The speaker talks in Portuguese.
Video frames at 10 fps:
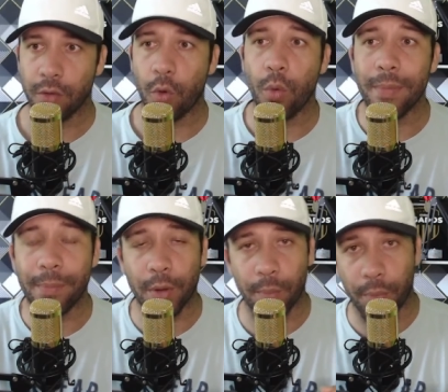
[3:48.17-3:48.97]
com uma
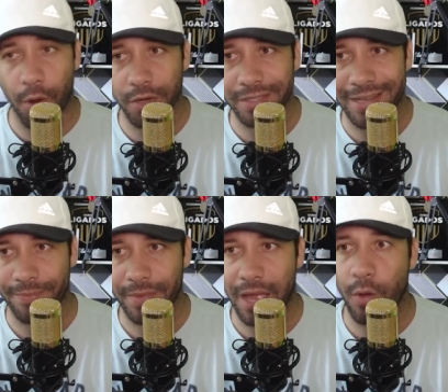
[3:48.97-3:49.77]
proposta
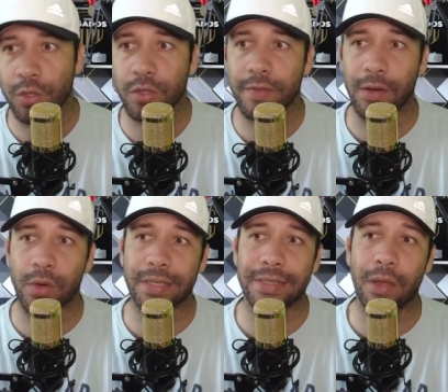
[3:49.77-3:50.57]
onde os
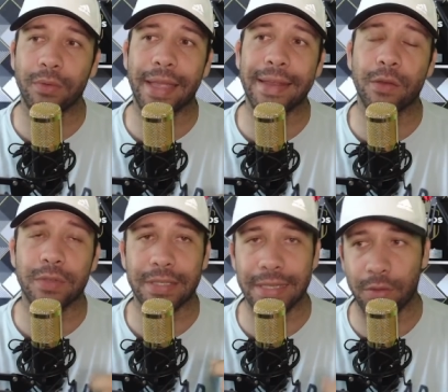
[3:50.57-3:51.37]
valores não teriam
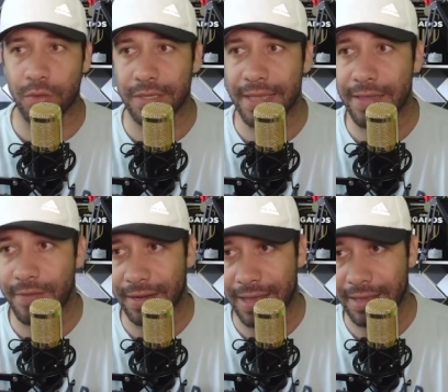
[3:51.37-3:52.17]
sido
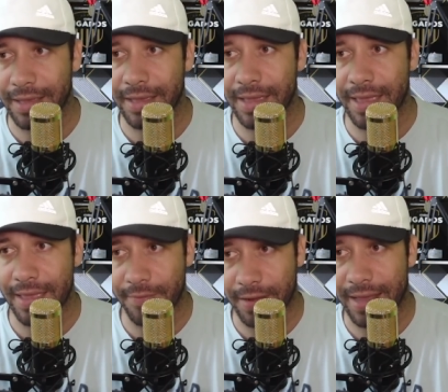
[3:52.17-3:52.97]
revela
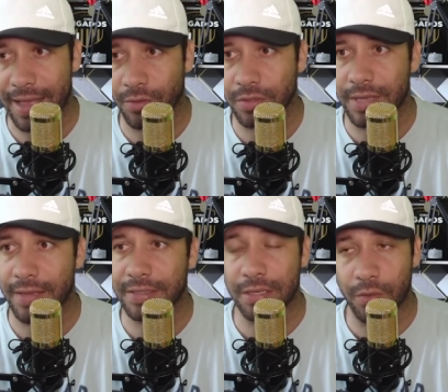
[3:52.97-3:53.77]
revelados,
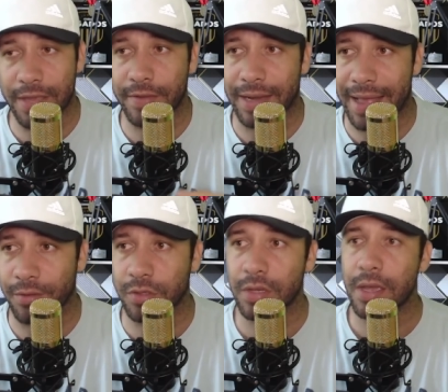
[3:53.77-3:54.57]
né, sido
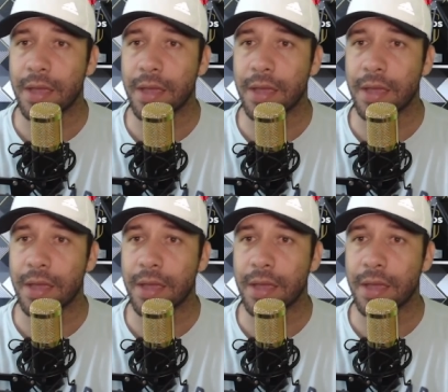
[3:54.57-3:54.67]
revelados,